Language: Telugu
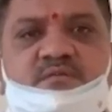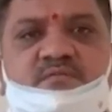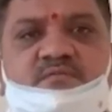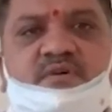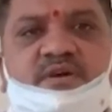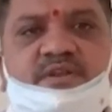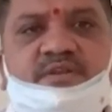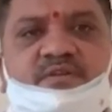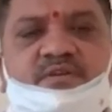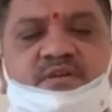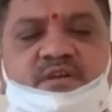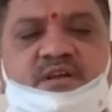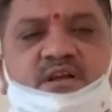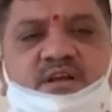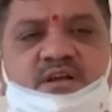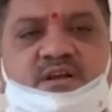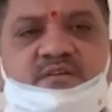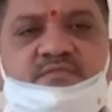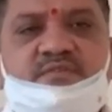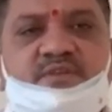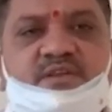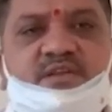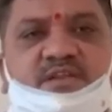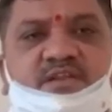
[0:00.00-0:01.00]
వారి యొక్క
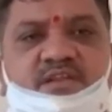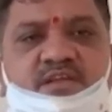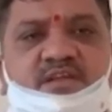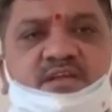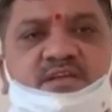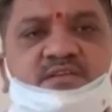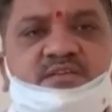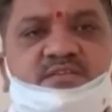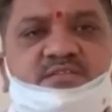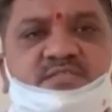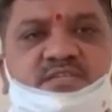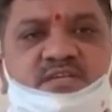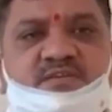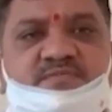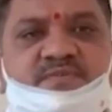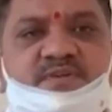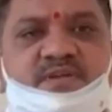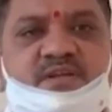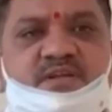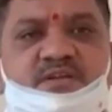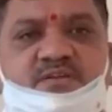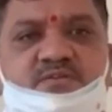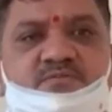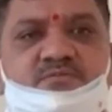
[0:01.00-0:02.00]
అంగవైకల్య
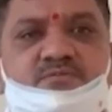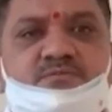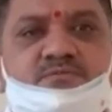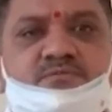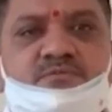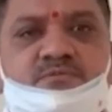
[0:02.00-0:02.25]
సర్టిఫికేట్ను